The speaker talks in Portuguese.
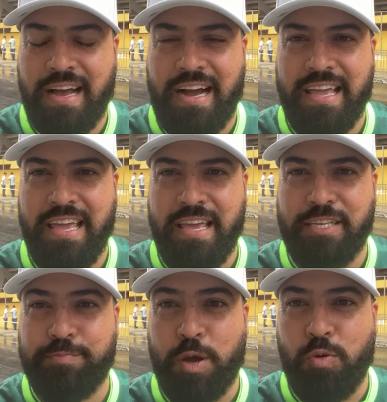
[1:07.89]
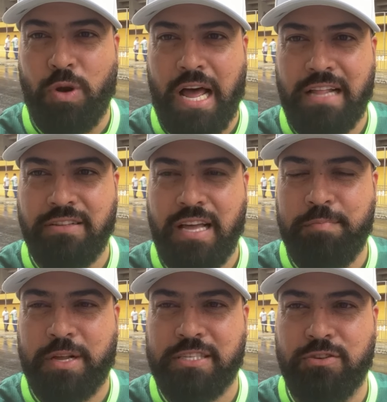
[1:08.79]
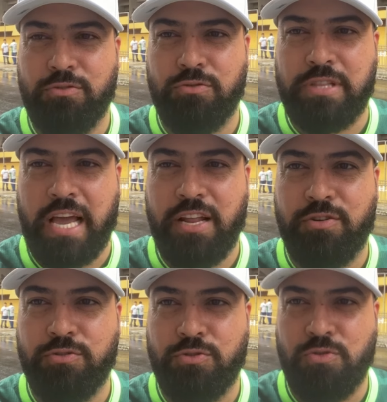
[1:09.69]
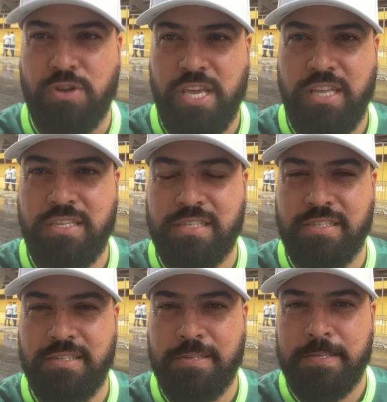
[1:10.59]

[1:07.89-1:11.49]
aí especulado, né, para ser o técnico do Corinthians,